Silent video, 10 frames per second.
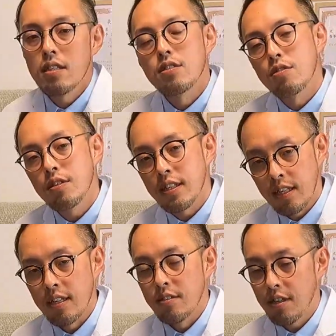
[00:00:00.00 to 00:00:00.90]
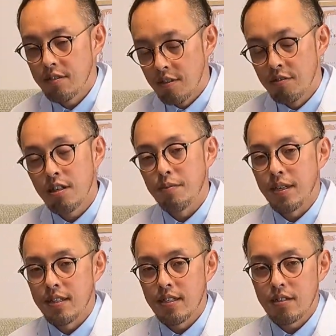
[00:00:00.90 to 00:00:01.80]
そこでねとある狼
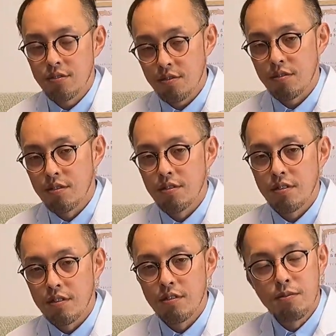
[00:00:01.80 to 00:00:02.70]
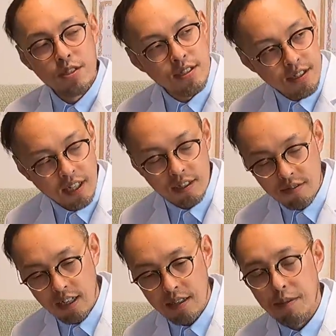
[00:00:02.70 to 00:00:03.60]
がなんかふとこう思いついた
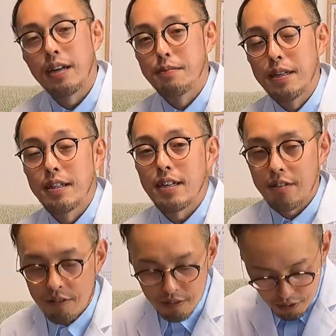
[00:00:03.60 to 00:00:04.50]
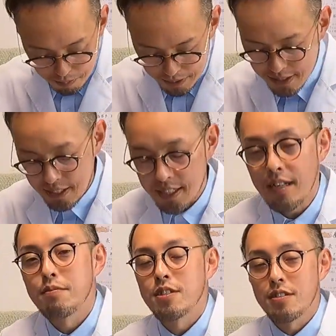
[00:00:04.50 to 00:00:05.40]
のかまあまあなんかこう突発的
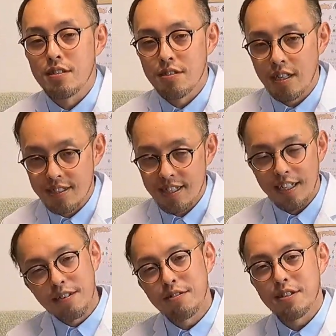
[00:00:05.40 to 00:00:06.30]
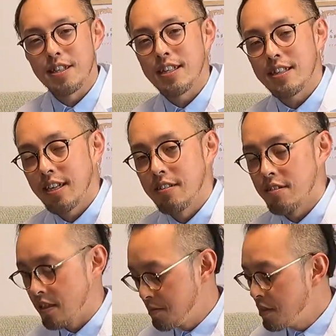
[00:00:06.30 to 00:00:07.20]
なもしくは偶発的なことでやったんやろ
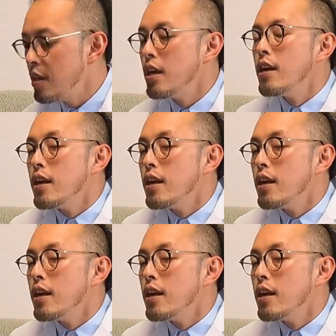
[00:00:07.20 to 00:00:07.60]
うけども